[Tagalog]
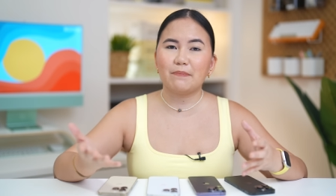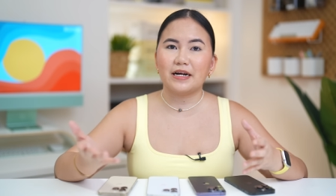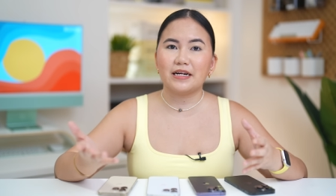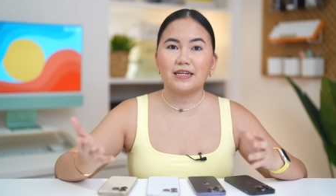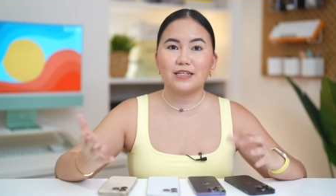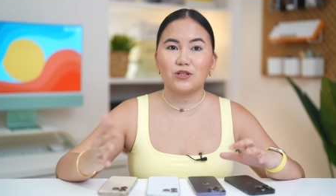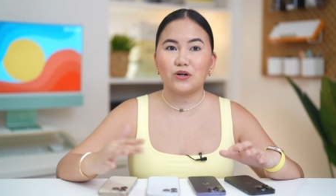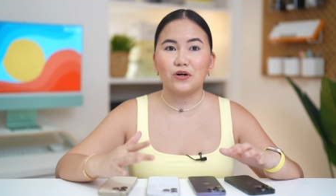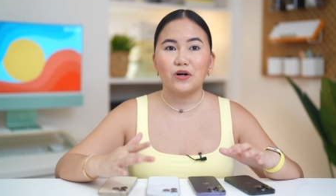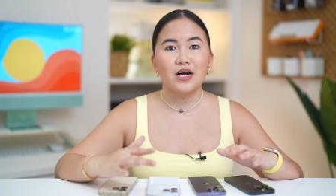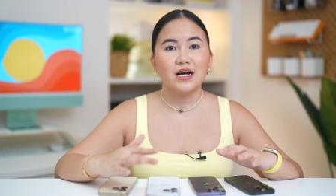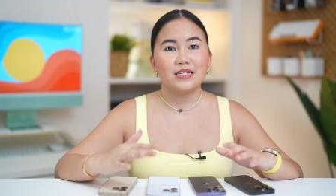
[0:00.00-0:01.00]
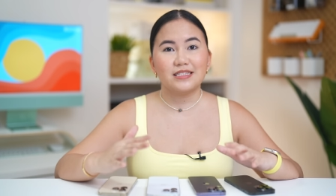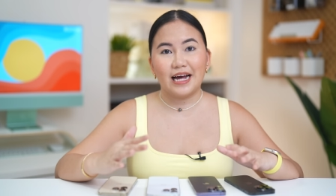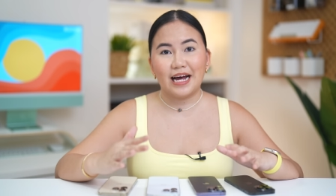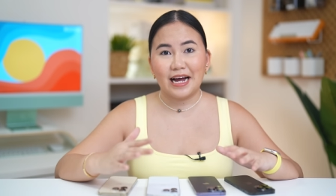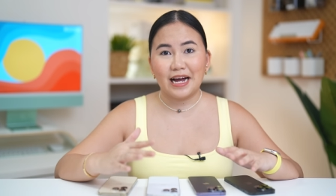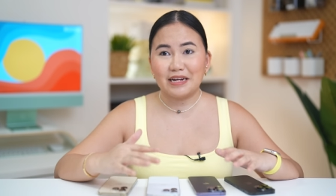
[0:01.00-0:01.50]
pa rin nito
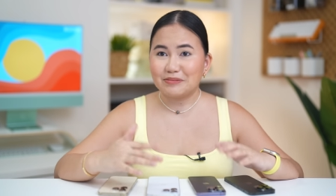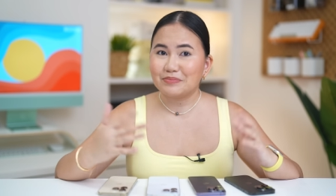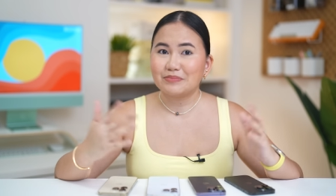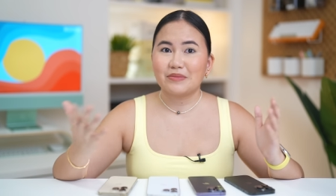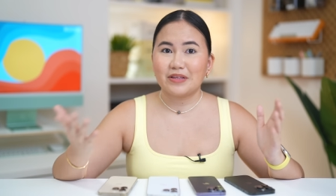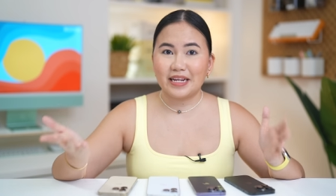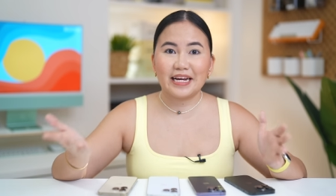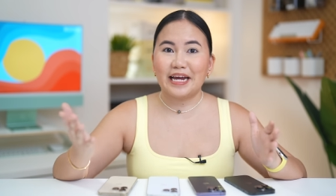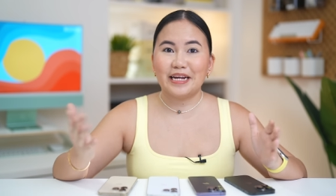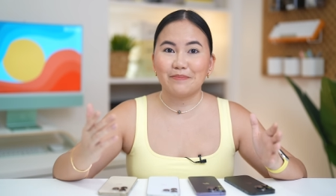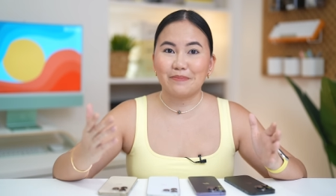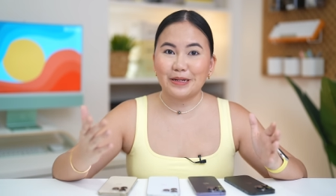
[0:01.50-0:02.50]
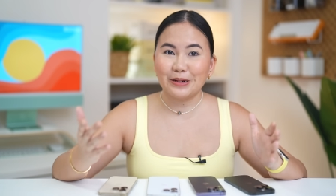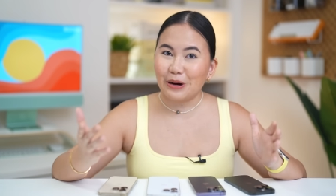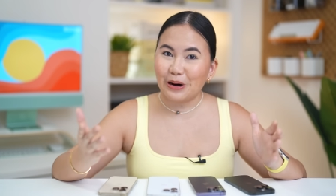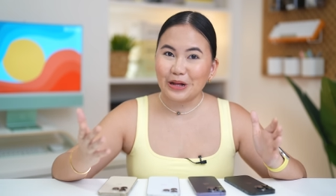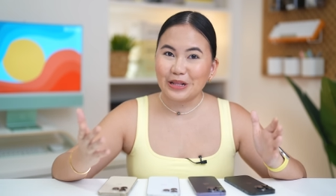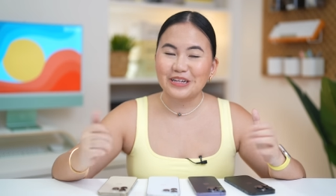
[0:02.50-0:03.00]
sa lagay ng
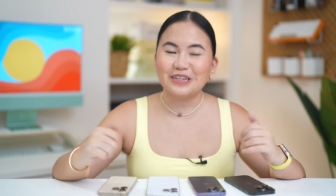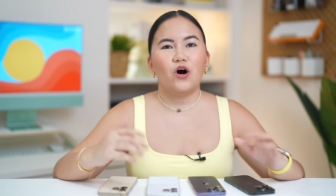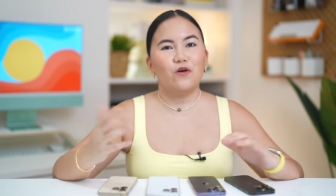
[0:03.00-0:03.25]
panahon.